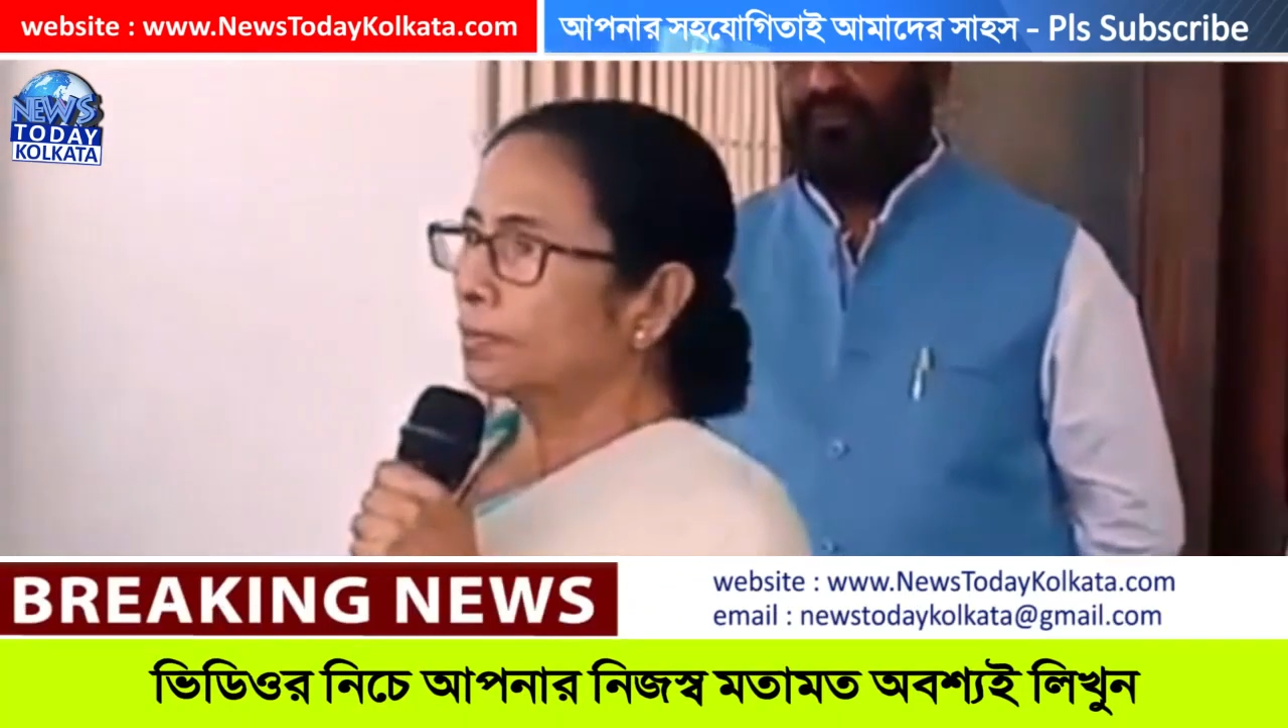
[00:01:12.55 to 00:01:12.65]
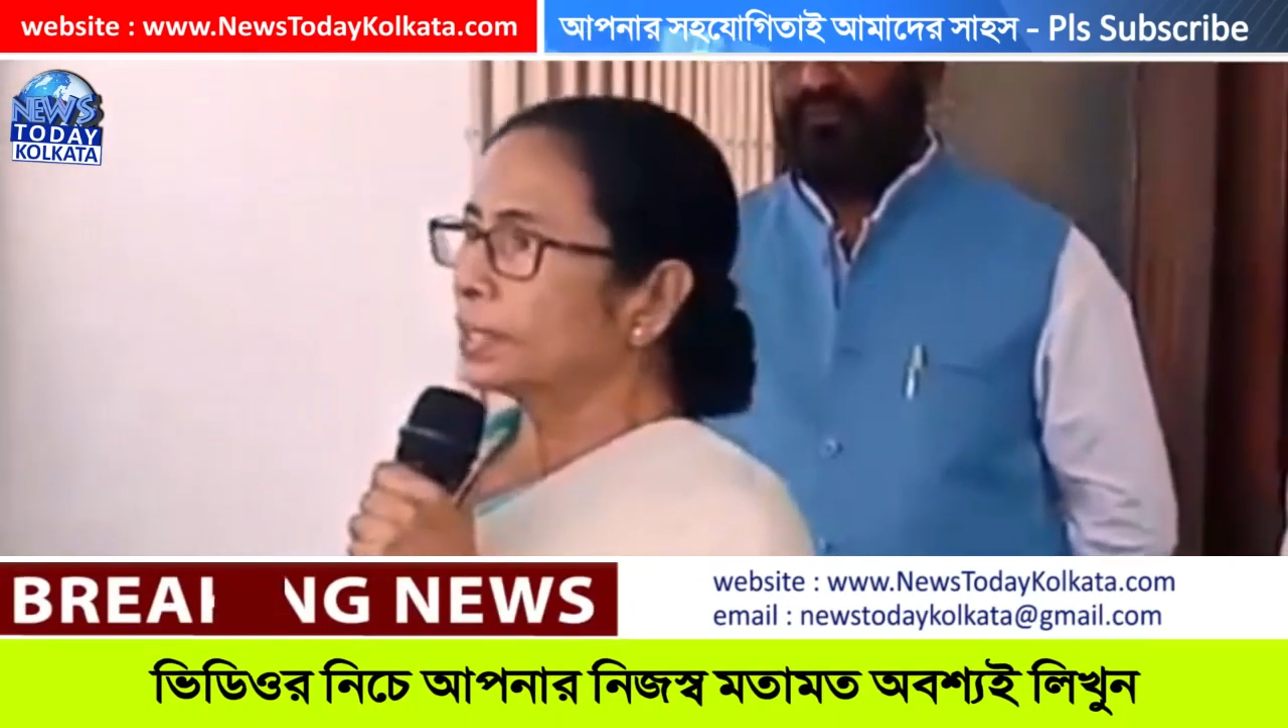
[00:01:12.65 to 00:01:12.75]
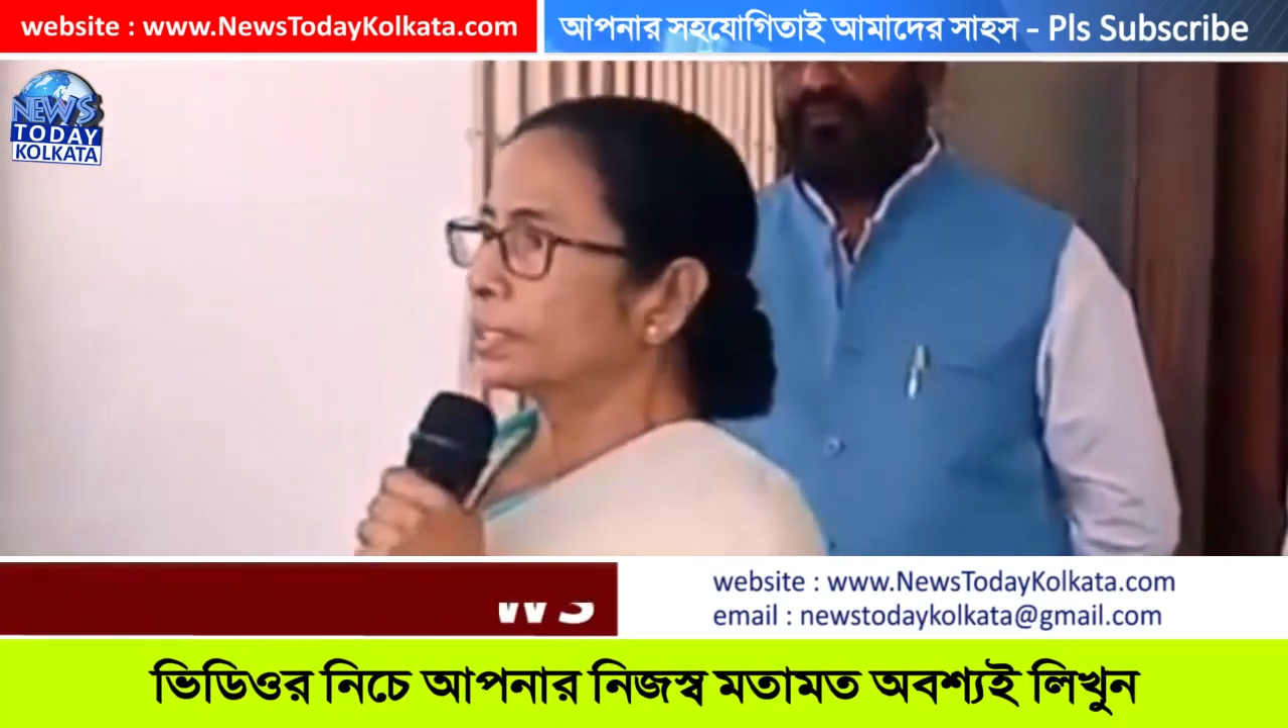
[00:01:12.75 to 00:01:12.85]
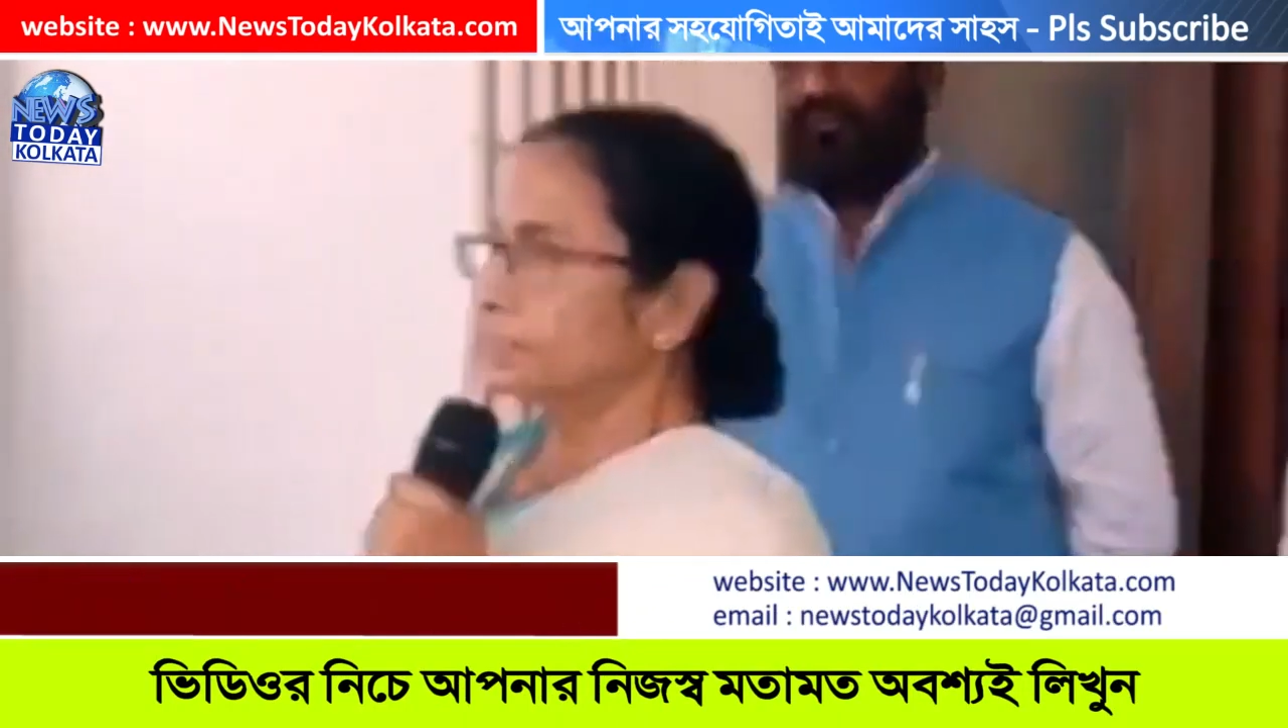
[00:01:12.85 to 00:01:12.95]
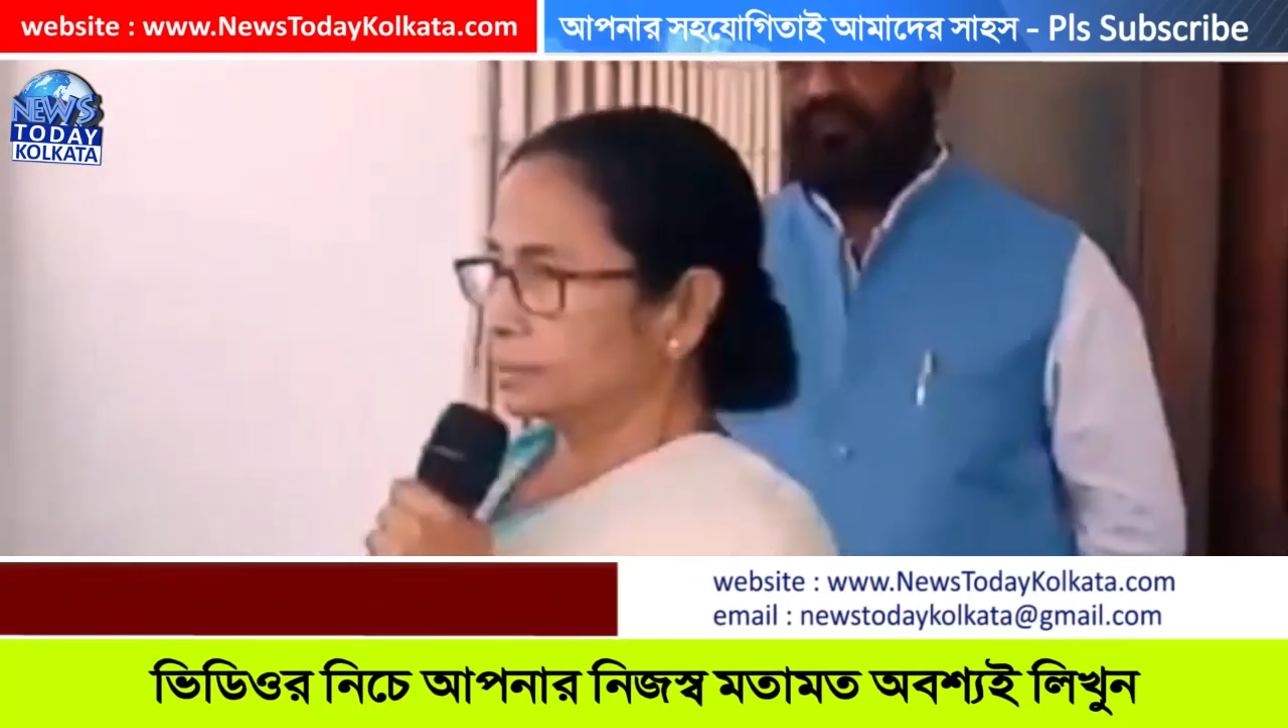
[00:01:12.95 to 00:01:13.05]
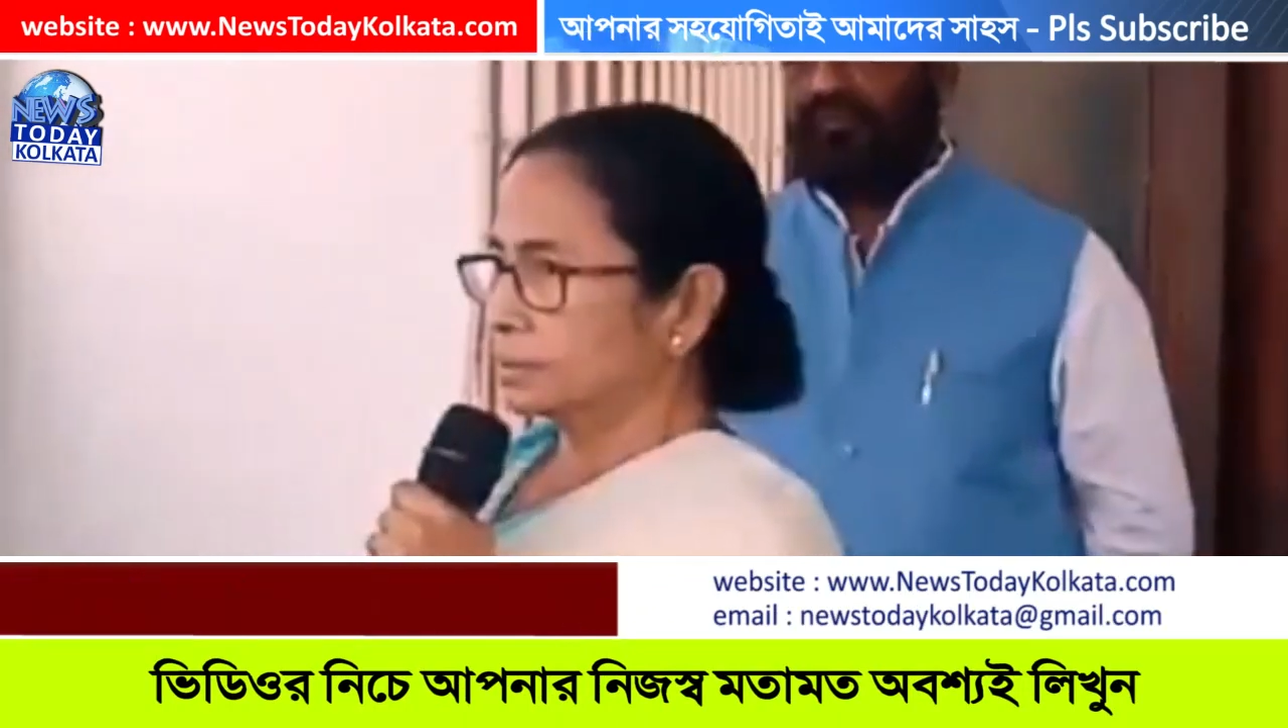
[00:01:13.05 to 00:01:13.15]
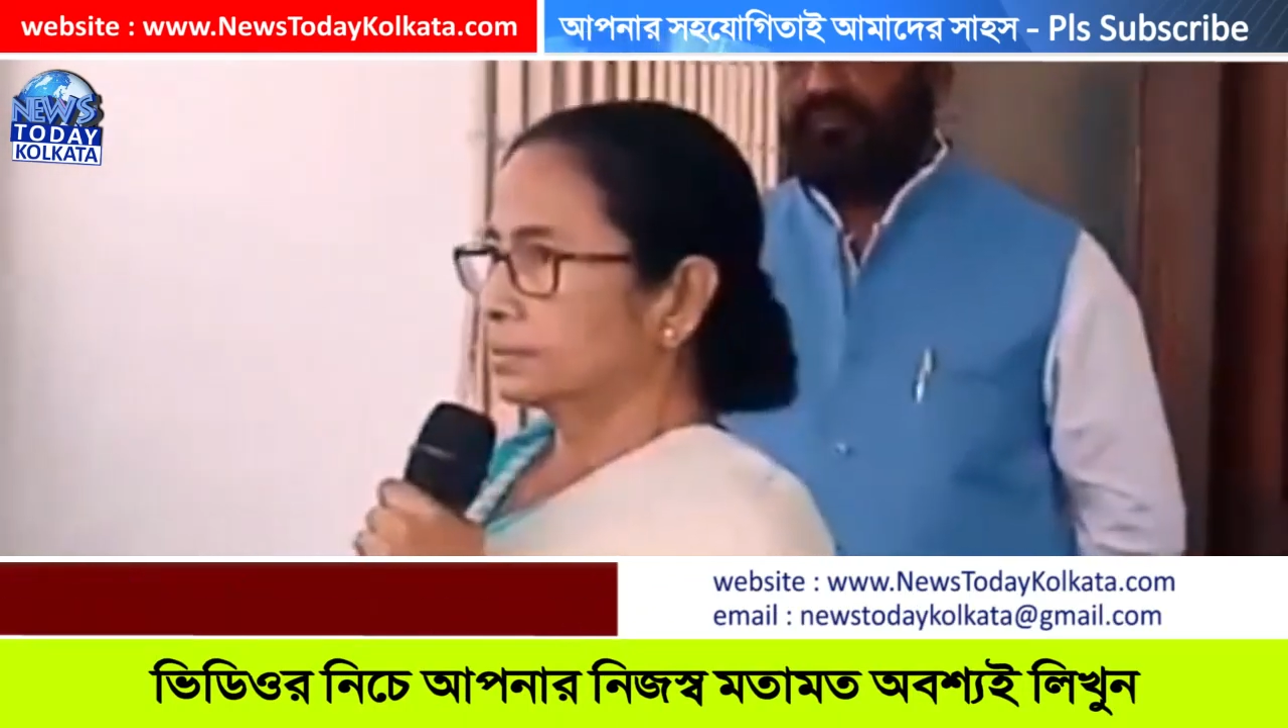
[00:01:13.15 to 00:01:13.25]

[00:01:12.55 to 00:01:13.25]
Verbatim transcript: কেমিক্যালস